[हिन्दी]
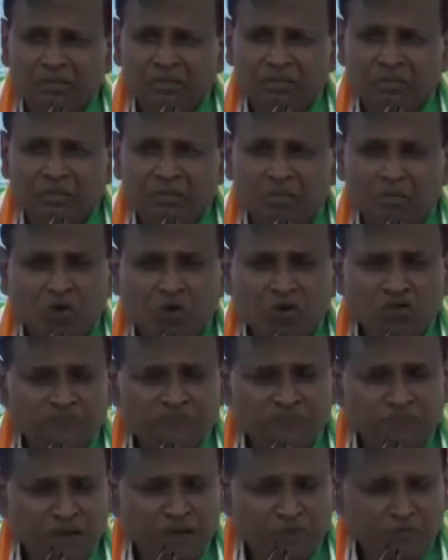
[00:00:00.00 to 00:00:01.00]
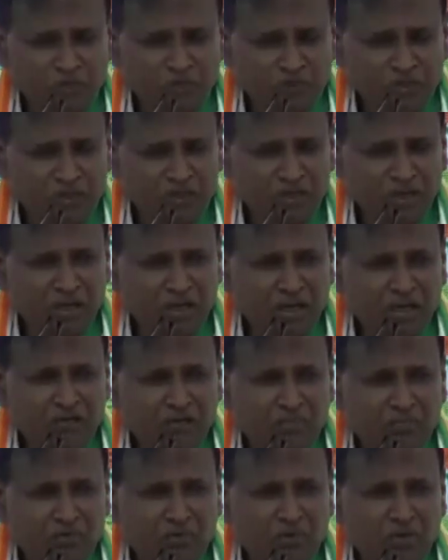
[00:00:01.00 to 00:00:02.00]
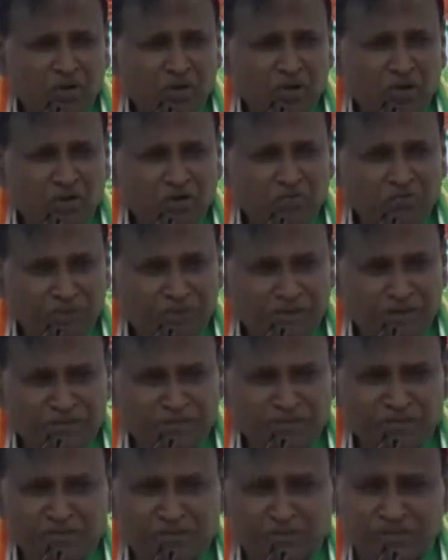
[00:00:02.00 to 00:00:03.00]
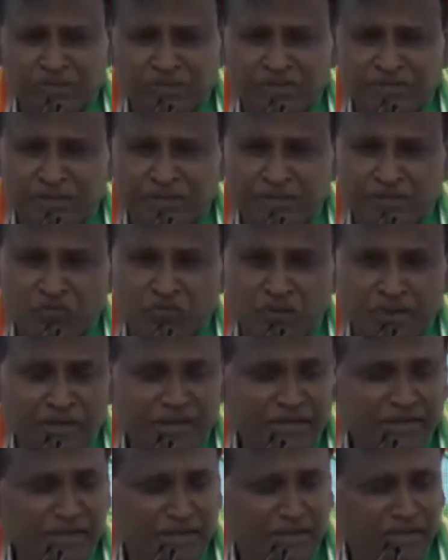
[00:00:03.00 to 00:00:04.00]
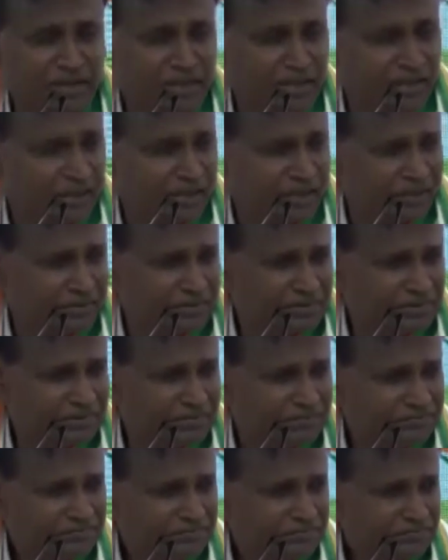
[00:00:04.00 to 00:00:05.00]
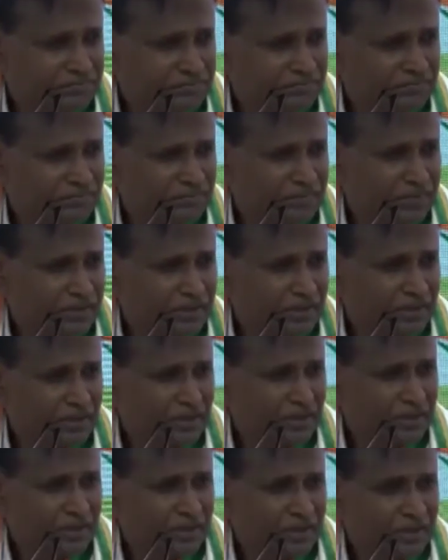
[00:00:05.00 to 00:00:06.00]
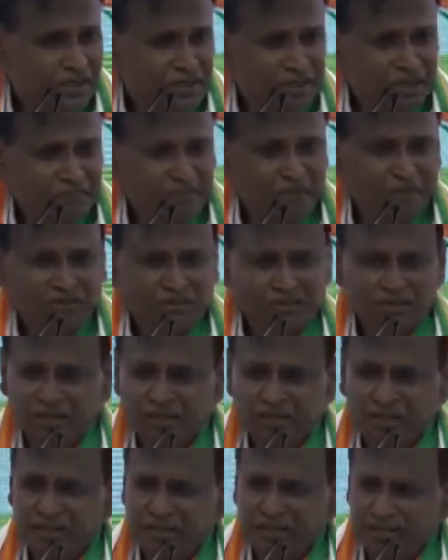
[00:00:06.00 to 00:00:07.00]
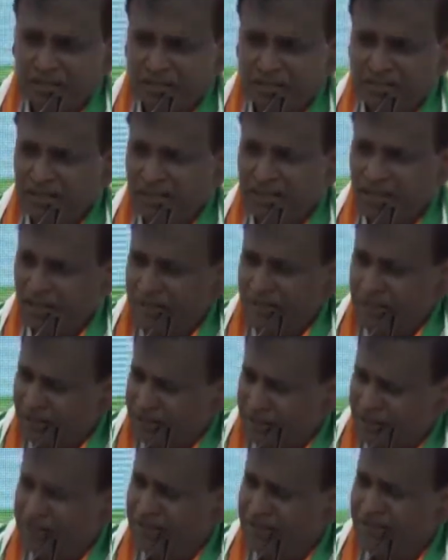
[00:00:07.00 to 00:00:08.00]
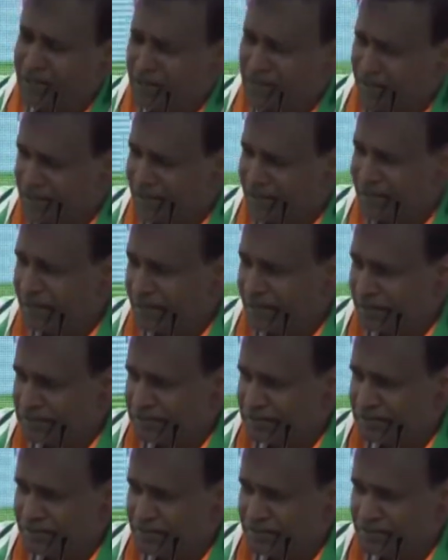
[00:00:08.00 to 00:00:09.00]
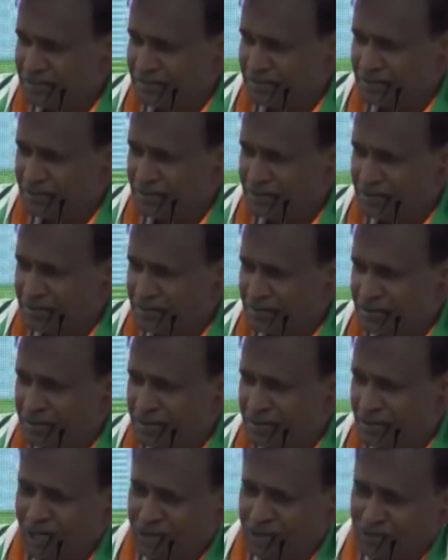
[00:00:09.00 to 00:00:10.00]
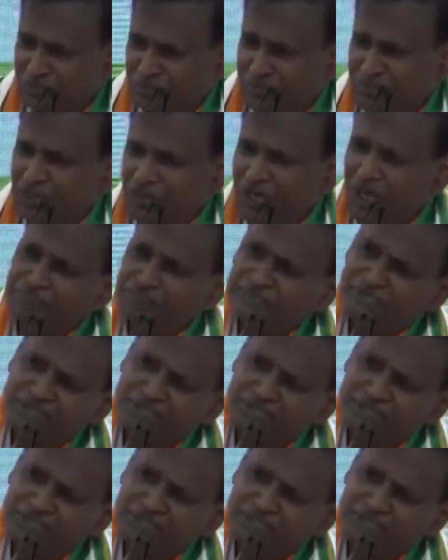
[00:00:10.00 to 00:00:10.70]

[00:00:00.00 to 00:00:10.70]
मोस्ट पॉपुलर और, और विनिंग सीट वही निकल के आ रही थी इनके पास क्लियर कट एक ही सीट निकल के आ रही थी नॉर्थ वेस्ट आप चेक कर